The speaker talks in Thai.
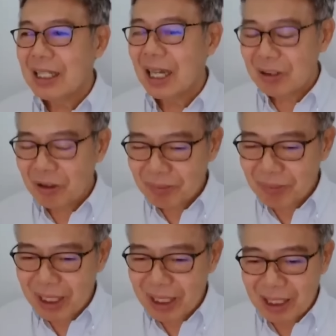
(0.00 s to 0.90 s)
ถ้าต้น
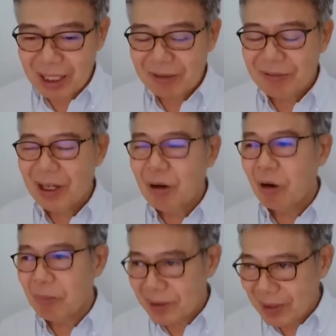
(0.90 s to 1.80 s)
ปีเงินเฟ้อ ห
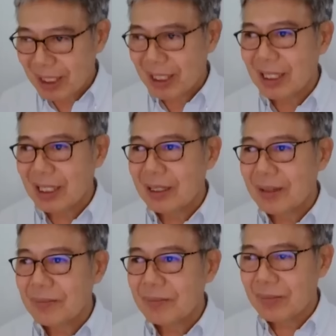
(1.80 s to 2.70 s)
กเปอร์เซ็นต์
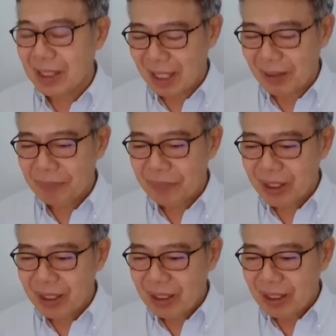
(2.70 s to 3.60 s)
นะครับ
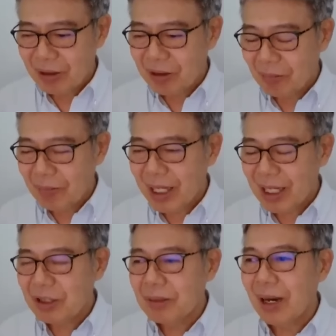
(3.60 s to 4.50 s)
แล้วดอกเบี้ย
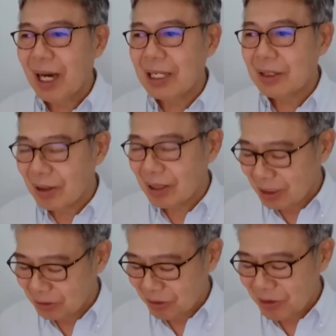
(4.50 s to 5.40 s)
นโยบาย ห
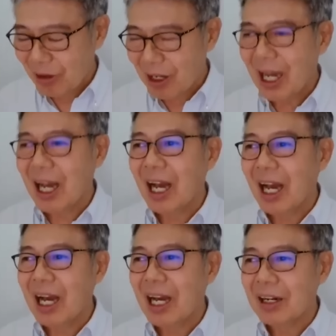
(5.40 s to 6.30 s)
นึ่งจุดสองห้า
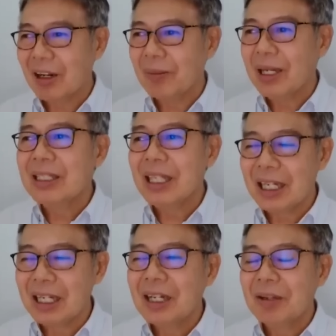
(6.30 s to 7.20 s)
ดอกเบี้ยจริ
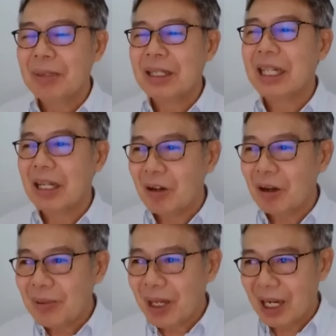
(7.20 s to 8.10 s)
งมันติดล
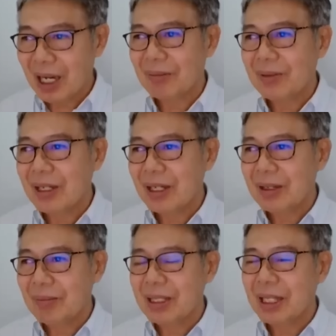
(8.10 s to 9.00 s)
บไงครับ
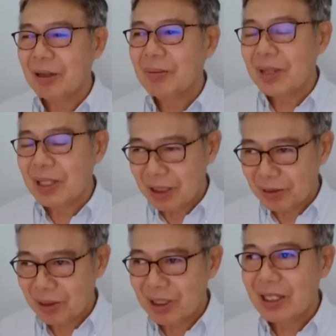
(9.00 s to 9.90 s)
มันติดลบ สี่
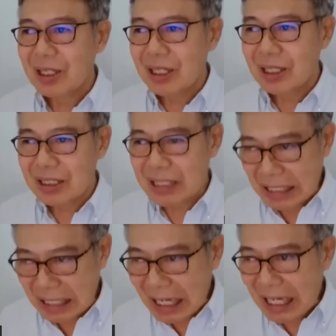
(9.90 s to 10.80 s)
จุดเจ็
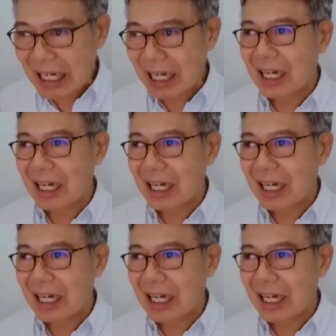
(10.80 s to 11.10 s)
ดห้า